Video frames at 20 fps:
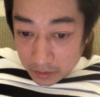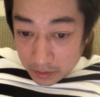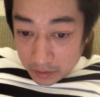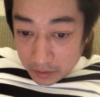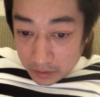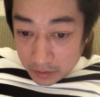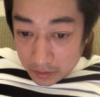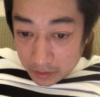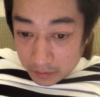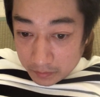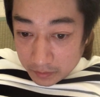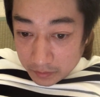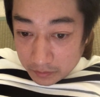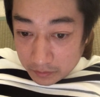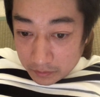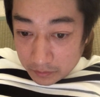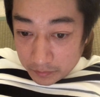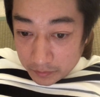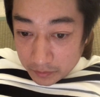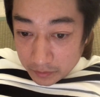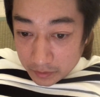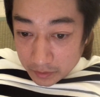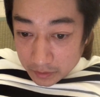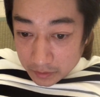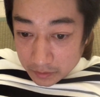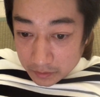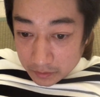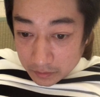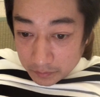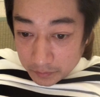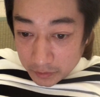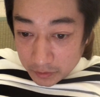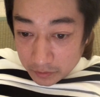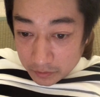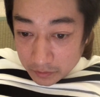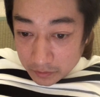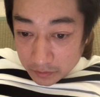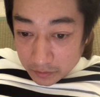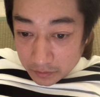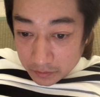エニ y
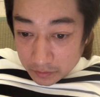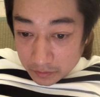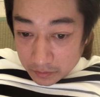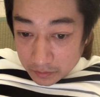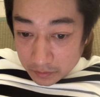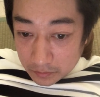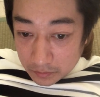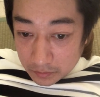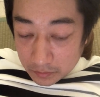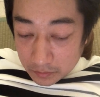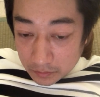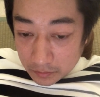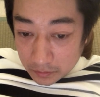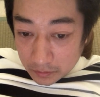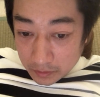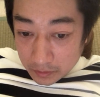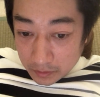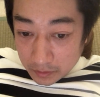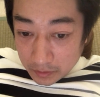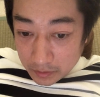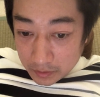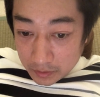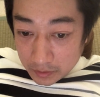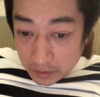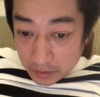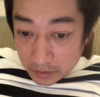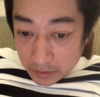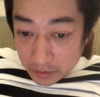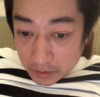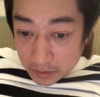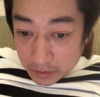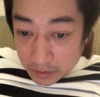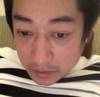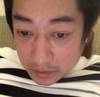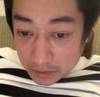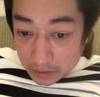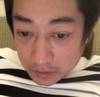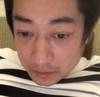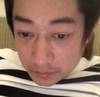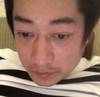タバコプロダクツミドルスクールイーシガレッツ
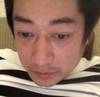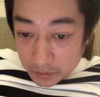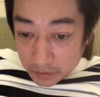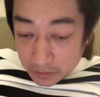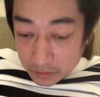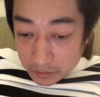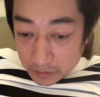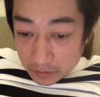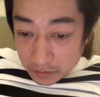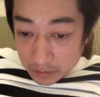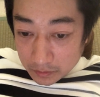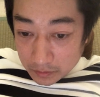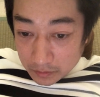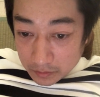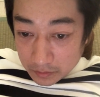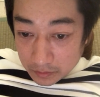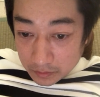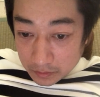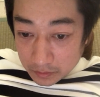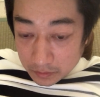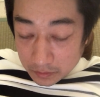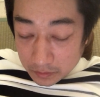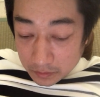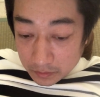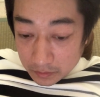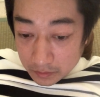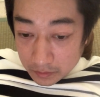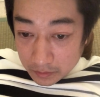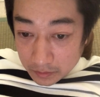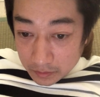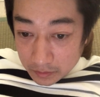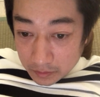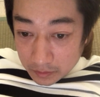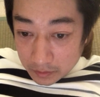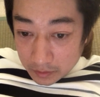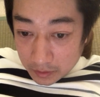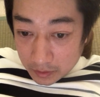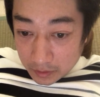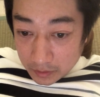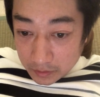ミドルスクール
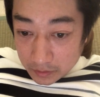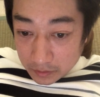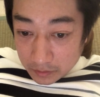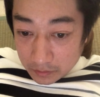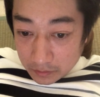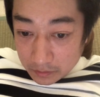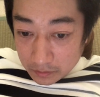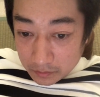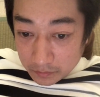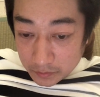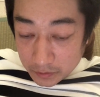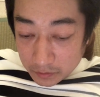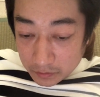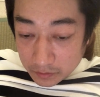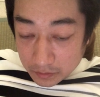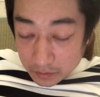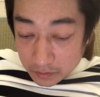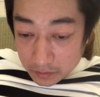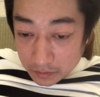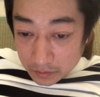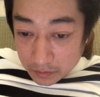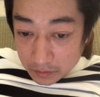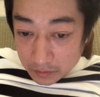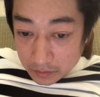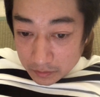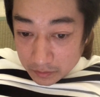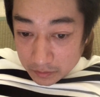ハイスクールとミドルスクールど